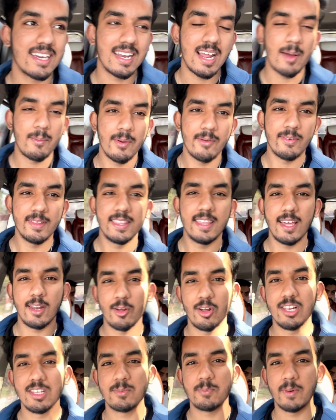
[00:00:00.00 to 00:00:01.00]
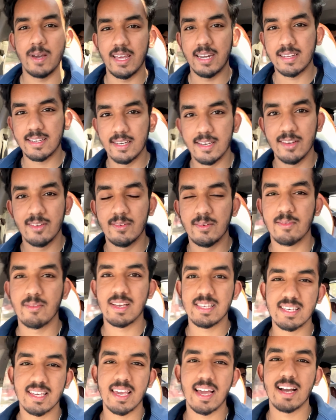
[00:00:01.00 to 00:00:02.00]
का नाम है विद्या नॉलेज पार्क
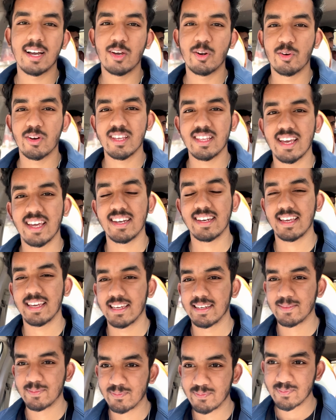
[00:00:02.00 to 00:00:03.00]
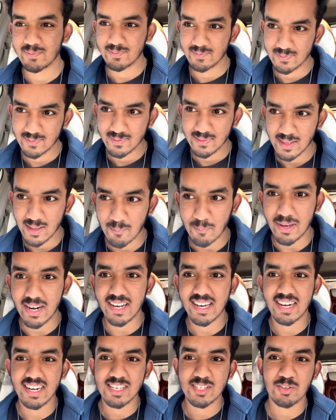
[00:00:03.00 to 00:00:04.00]
ऐसे क्या करोगे जान के पर
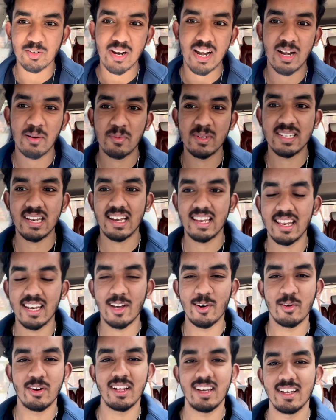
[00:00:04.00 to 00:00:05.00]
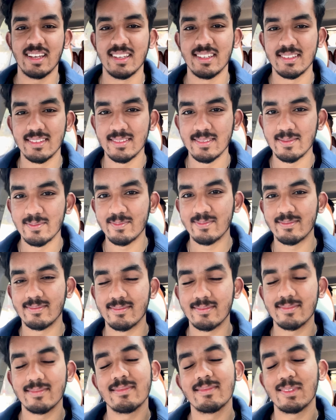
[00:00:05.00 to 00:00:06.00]
अगर किसी को एडमिशन लेना हो ना
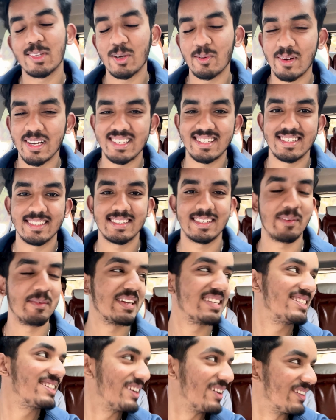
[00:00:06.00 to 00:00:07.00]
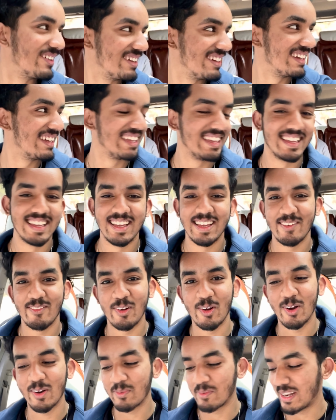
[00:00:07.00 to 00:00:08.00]
तो, तो बस समझ जाओ
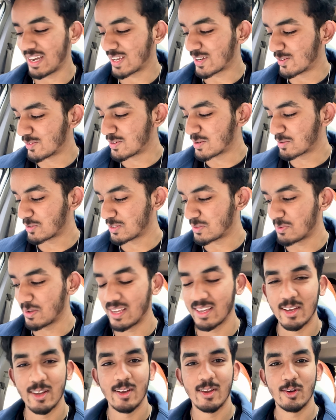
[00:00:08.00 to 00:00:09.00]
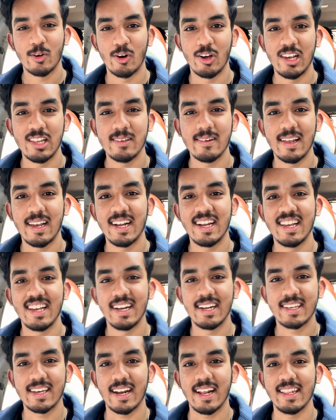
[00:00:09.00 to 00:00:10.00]
ब्लॉग में नहीं कहूँगा कुछ भी कॉलेज वाले
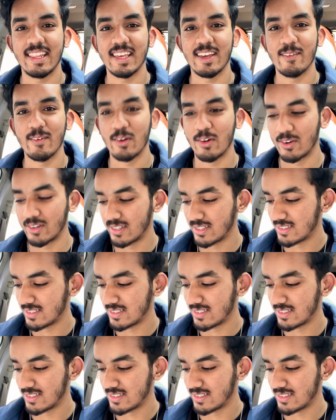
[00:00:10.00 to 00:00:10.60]
डिलीट करा देंगे ब्लॉग